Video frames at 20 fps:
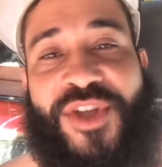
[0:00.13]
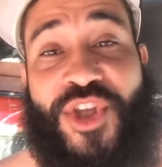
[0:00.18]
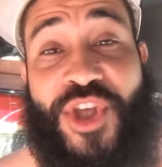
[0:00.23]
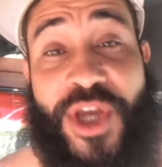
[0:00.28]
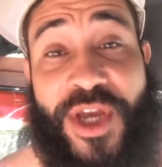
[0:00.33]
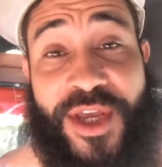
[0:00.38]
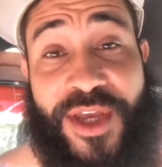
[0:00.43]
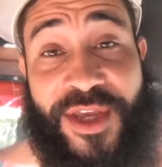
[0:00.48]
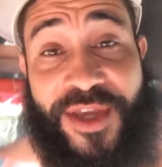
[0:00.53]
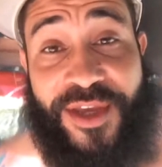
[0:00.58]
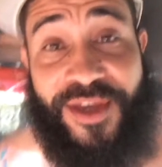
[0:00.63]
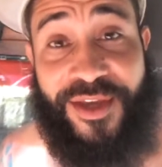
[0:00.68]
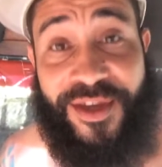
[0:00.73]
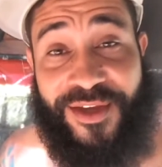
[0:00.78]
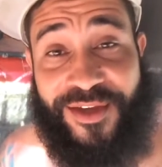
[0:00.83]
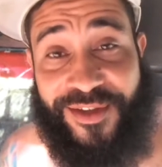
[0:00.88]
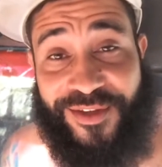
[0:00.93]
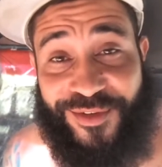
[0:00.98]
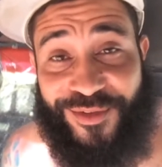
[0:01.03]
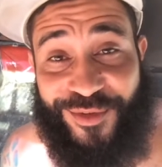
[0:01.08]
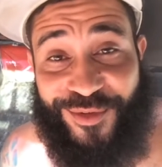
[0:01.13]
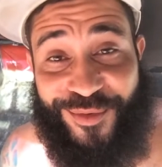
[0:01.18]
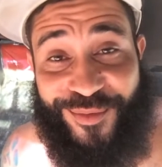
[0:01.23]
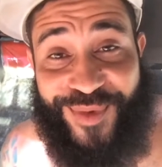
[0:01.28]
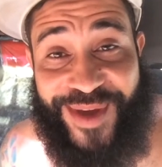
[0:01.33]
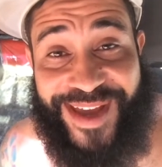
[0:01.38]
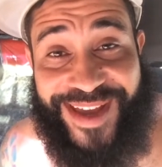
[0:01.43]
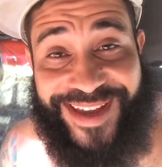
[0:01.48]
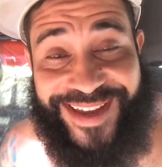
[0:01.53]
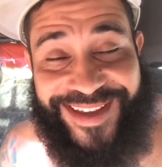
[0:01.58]
E aí, tudo
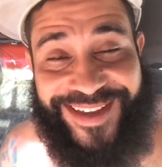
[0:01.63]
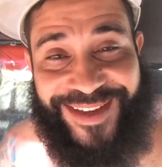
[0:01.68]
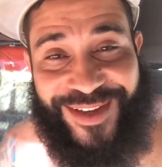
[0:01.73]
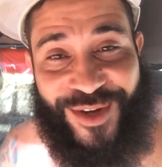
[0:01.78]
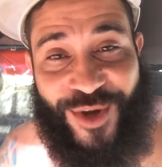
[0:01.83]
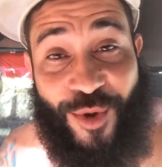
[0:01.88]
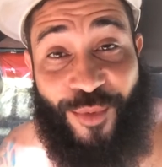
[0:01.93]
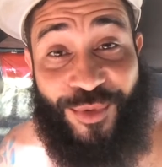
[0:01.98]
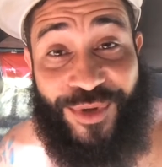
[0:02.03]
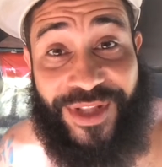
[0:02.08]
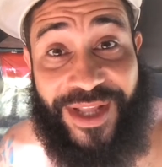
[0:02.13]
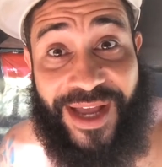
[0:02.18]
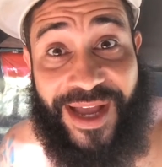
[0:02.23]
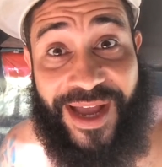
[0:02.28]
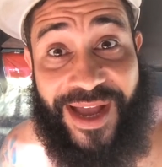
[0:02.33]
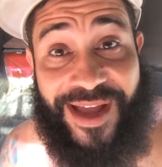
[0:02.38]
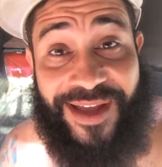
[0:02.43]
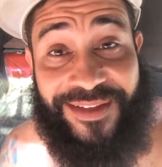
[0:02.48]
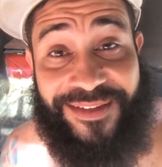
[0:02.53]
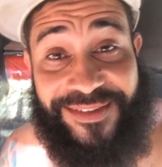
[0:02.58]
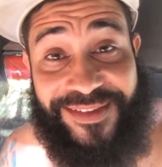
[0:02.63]
bem? Como tá?